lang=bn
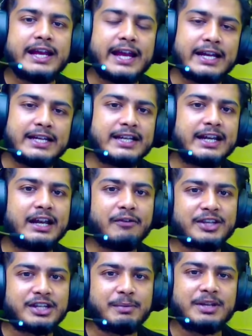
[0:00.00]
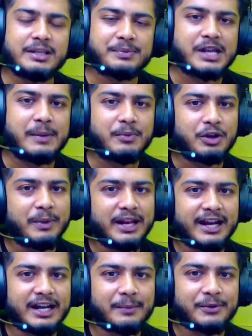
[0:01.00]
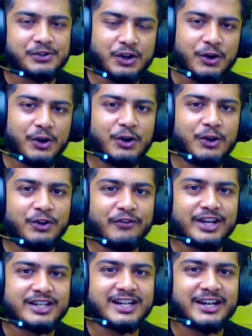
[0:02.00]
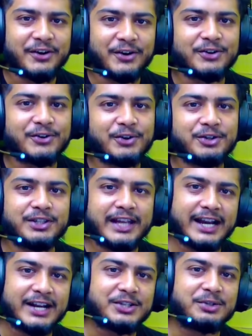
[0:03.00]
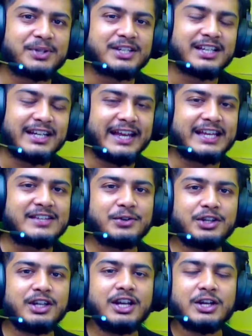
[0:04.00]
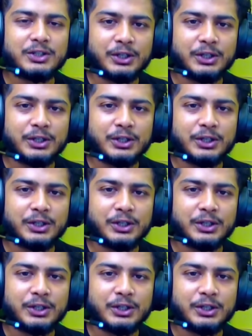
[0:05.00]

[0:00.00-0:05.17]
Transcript: অ্যান্ড চ্যানেলে ফার্স্ট টাইম সাবস্ক্রাইব করে বেলাইকানটা প্রেস করে অল নোটিফিকেশনটা অন করে দেও দেখা হচ্ছে তোমার সাথে নেক্সট ভিডিওতে